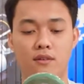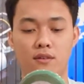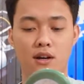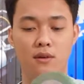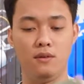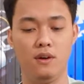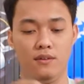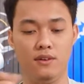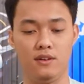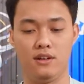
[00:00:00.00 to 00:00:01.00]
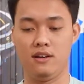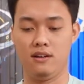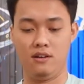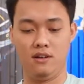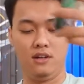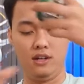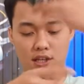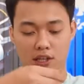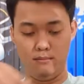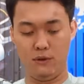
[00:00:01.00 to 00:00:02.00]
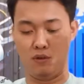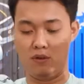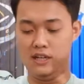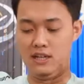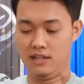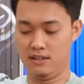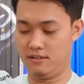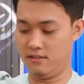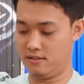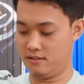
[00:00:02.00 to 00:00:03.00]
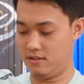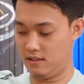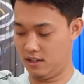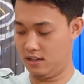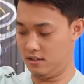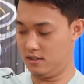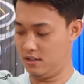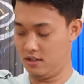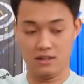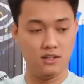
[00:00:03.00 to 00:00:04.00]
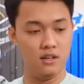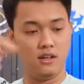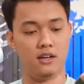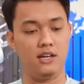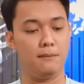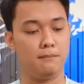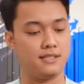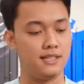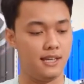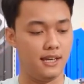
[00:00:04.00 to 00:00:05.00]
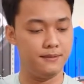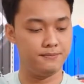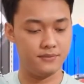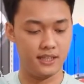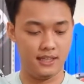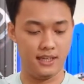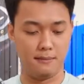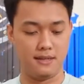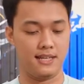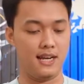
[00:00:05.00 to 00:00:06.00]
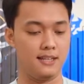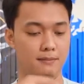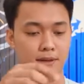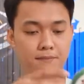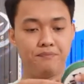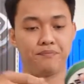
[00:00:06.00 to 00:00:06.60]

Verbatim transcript: Wow, wow, wow ini berudul ini ya ini lepas ini ya tadi nggak masalah tapi